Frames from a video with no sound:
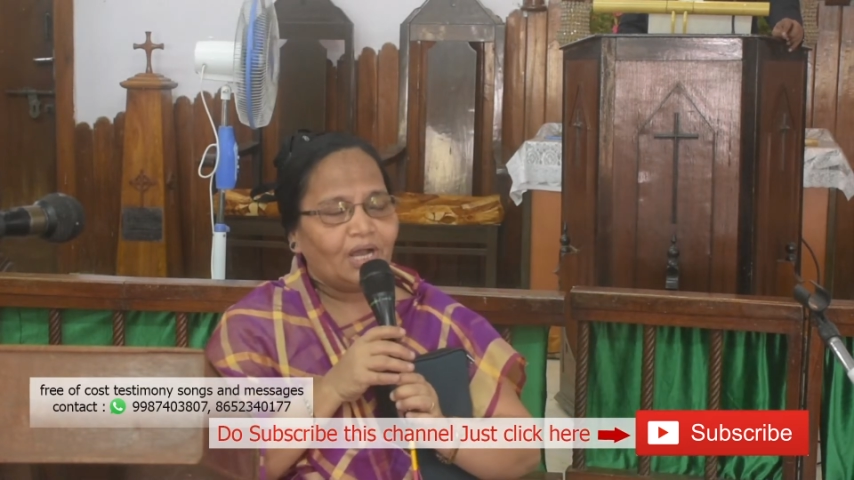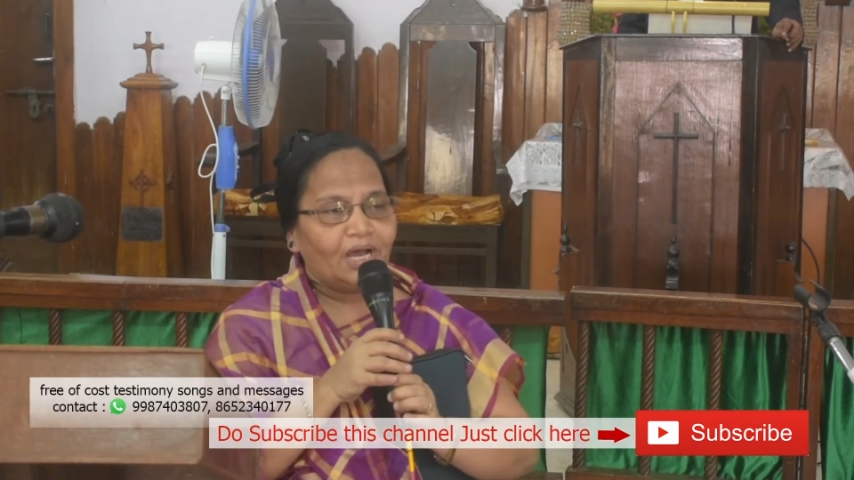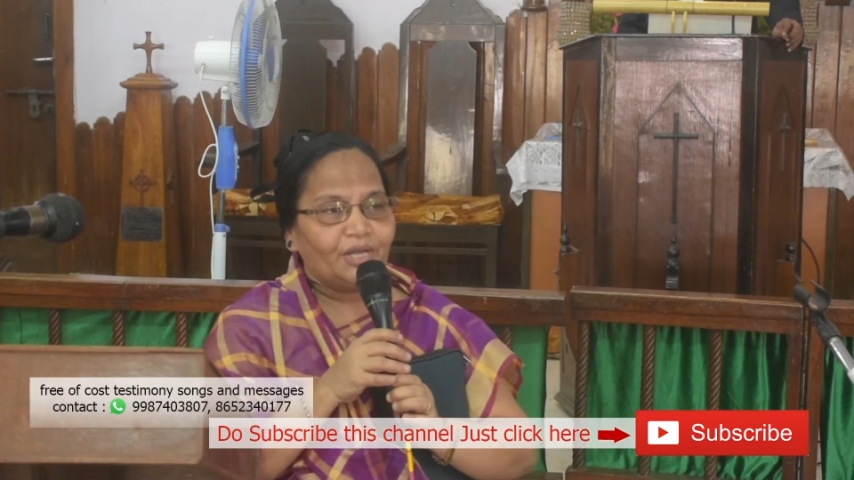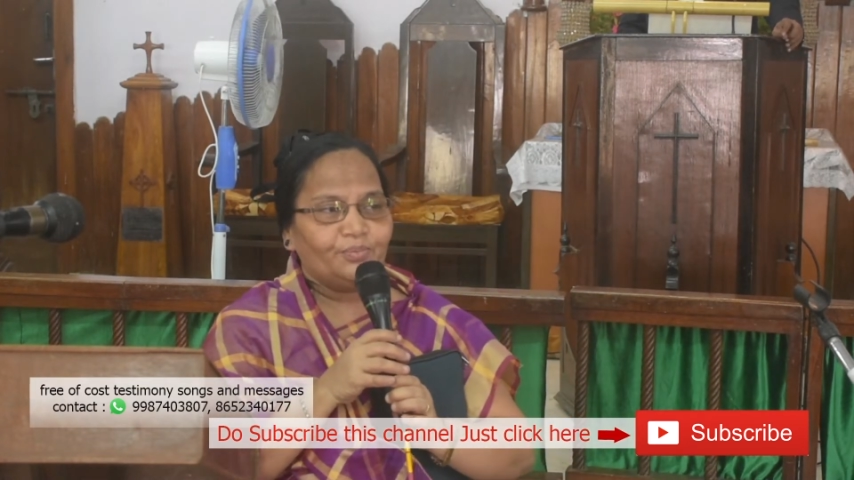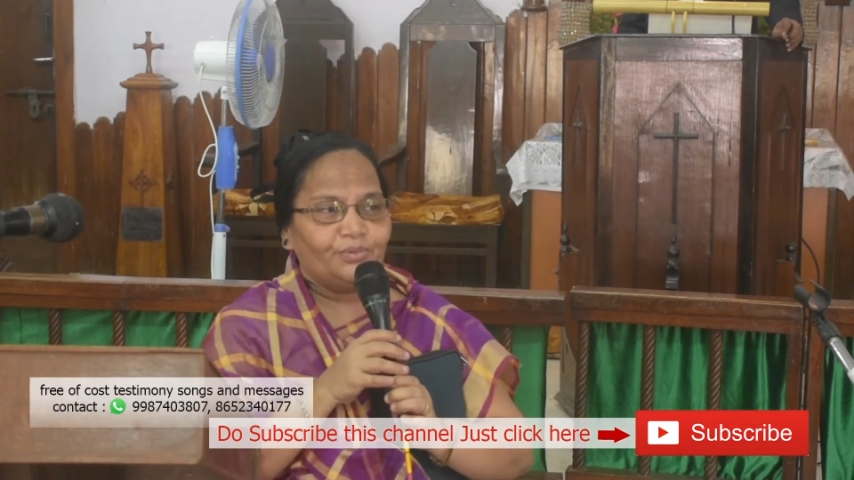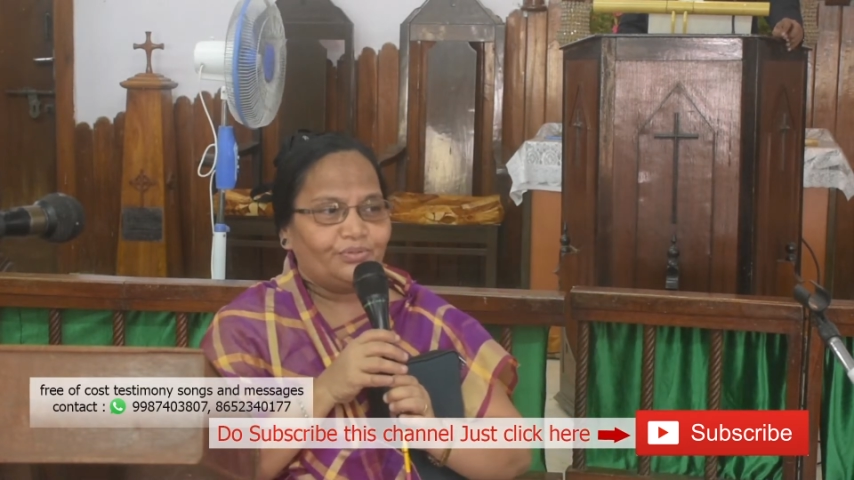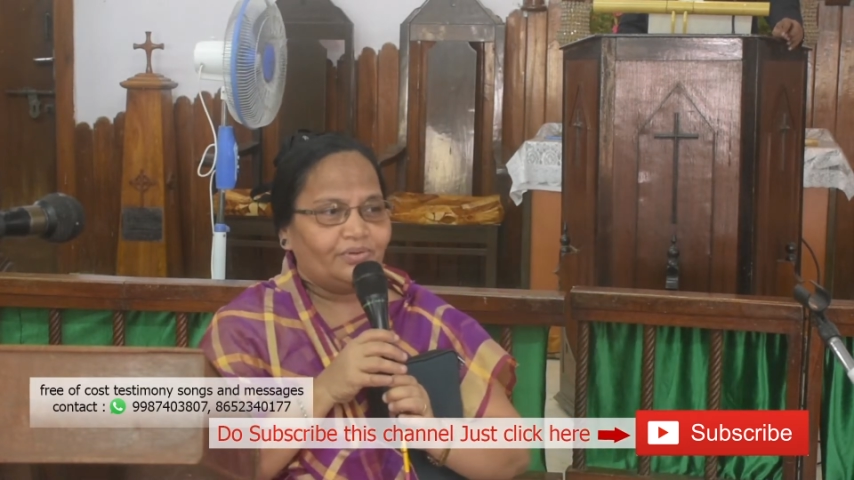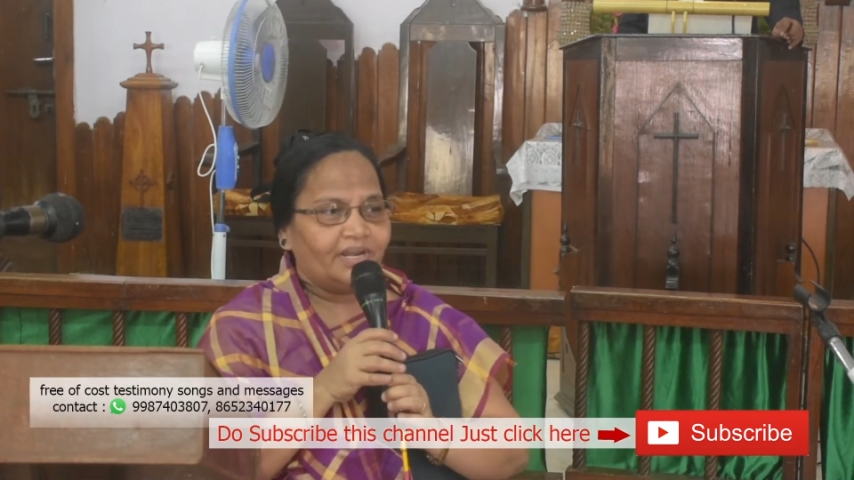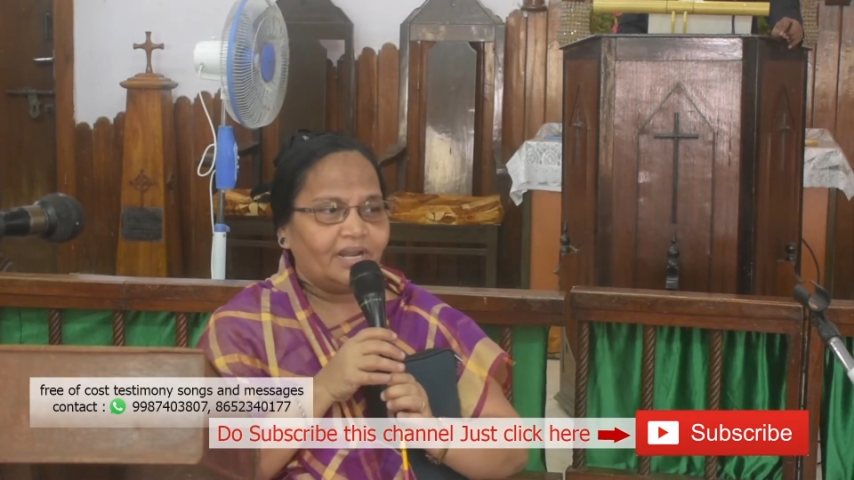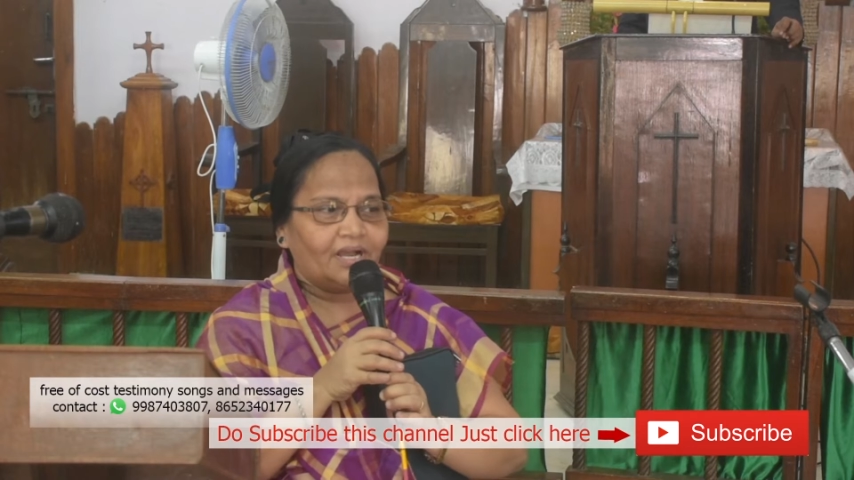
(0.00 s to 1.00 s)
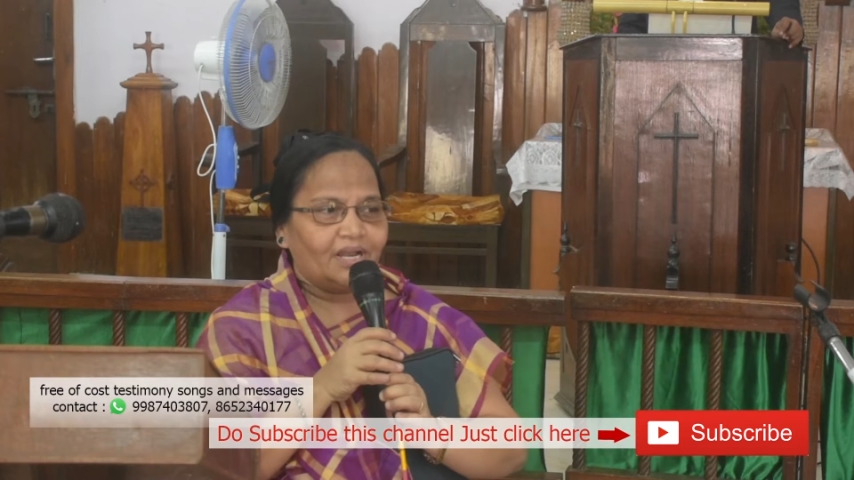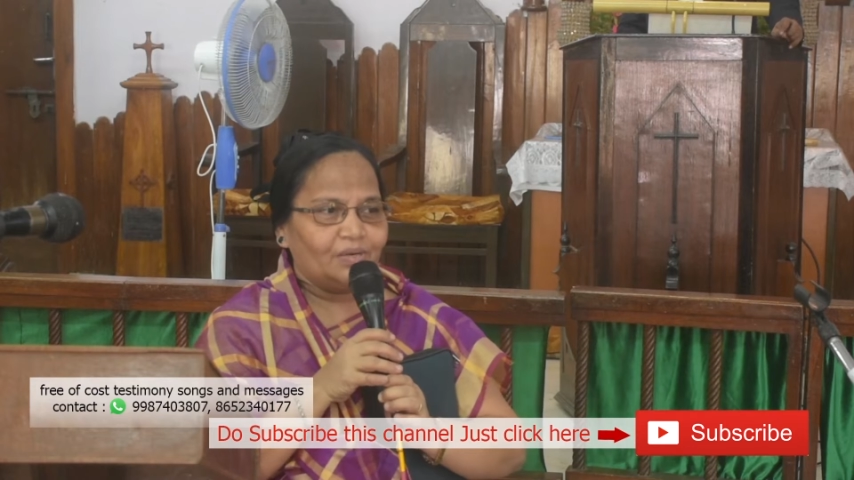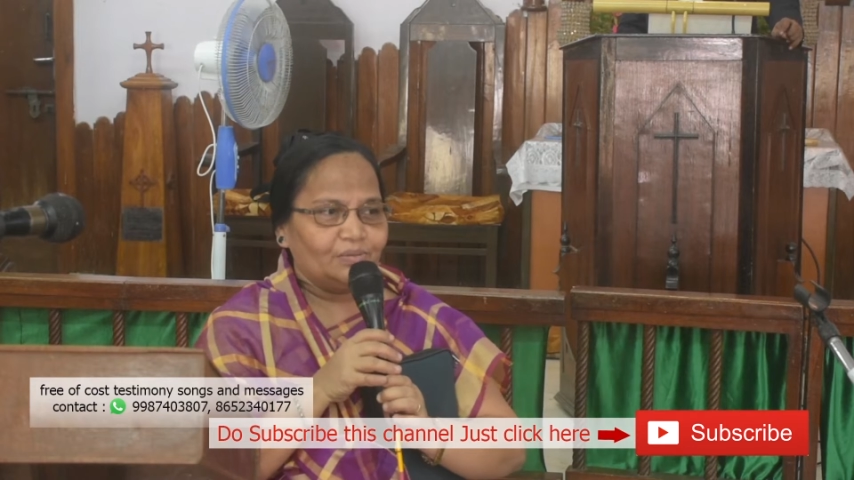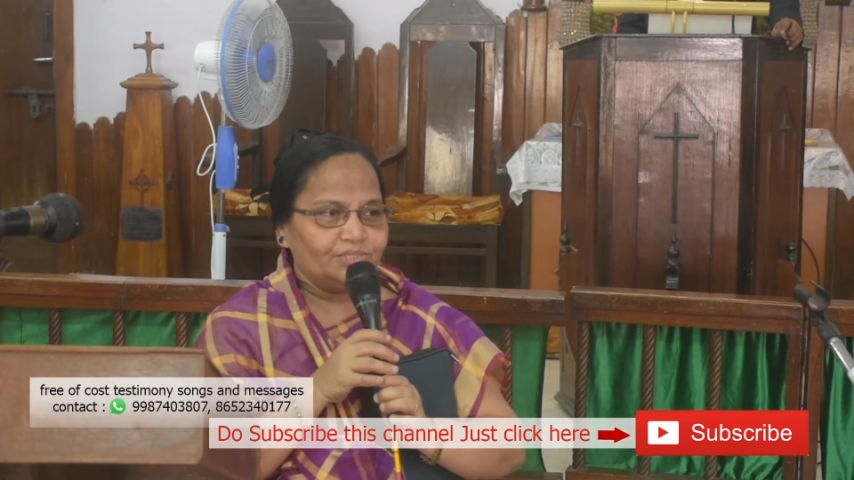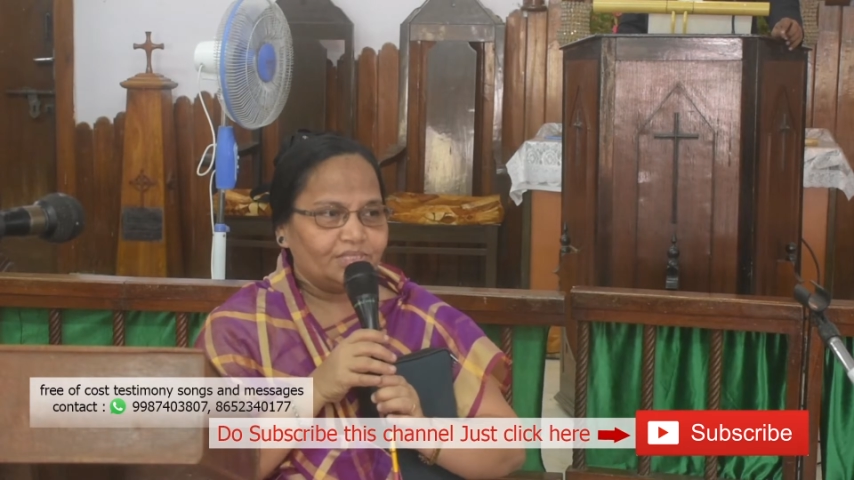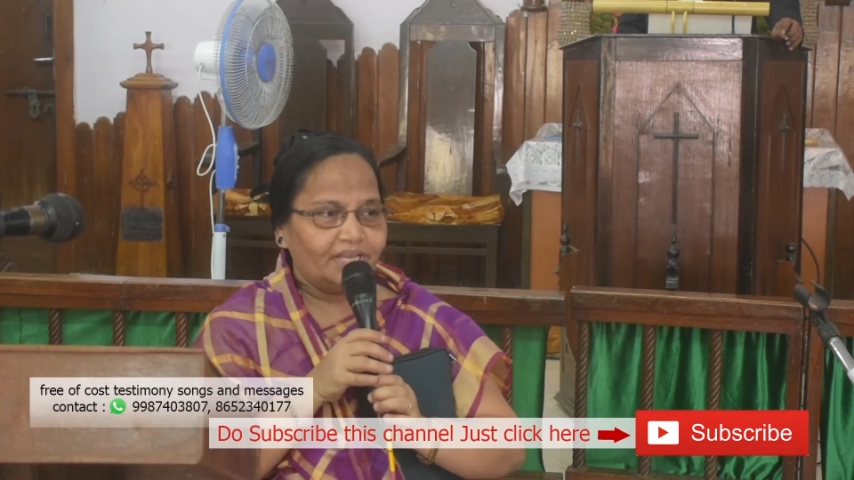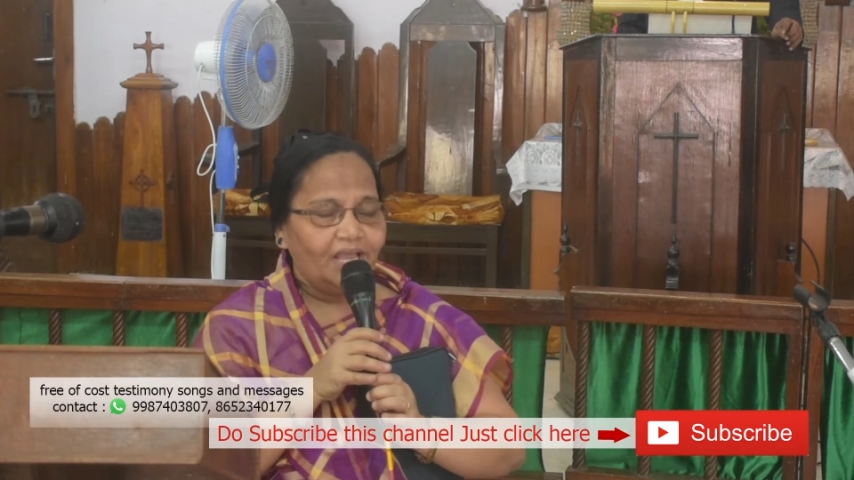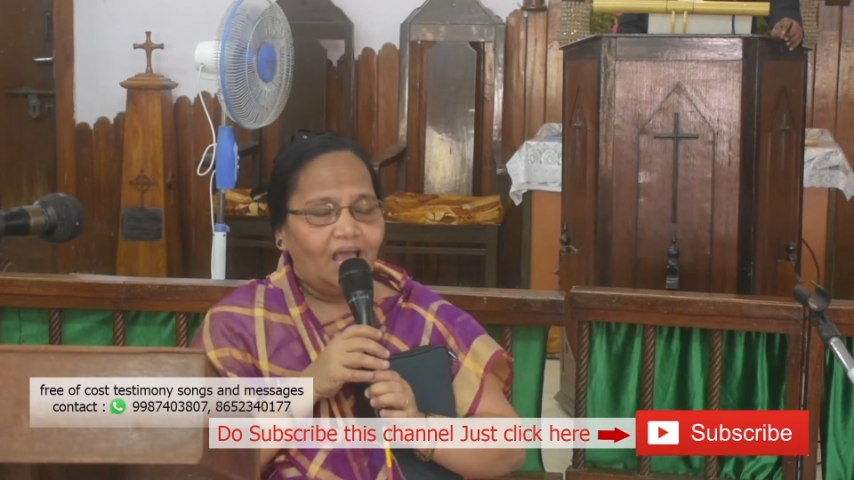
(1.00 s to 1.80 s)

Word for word: కారిపోతున్నాయి నా కళ్ళలోంచి